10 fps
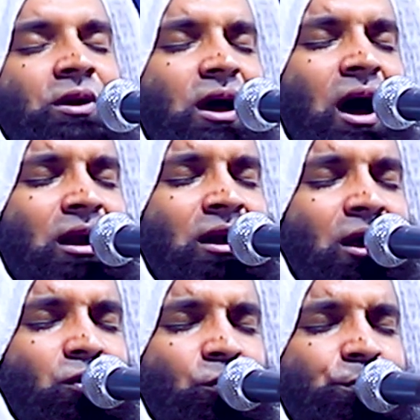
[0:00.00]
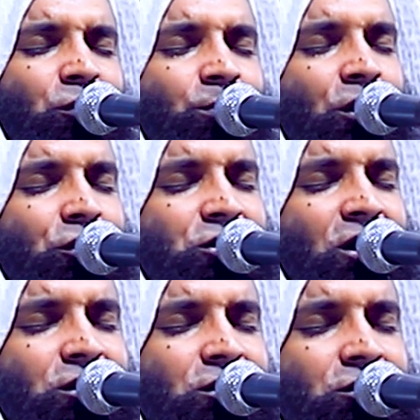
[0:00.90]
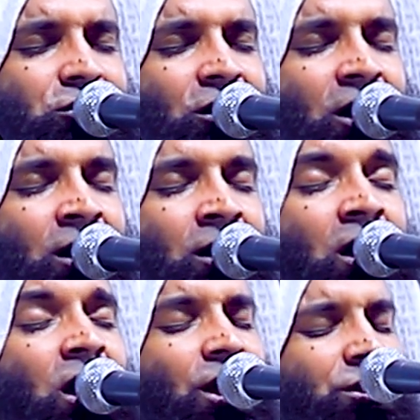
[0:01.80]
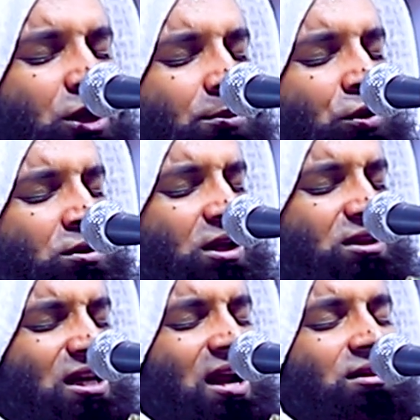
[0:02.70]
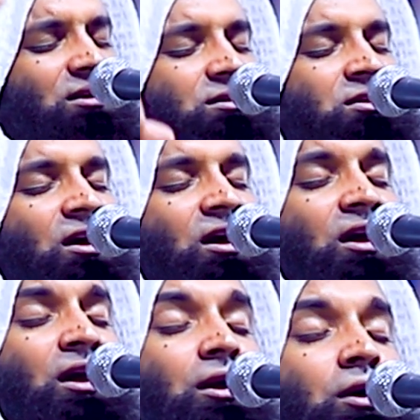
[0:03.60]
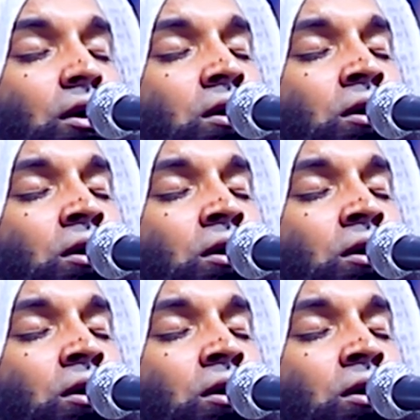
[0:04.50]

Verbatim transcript: করে আল্লাহর উপর ভরসা রেখেছিলেন জীবন দিতে রাজি ছিল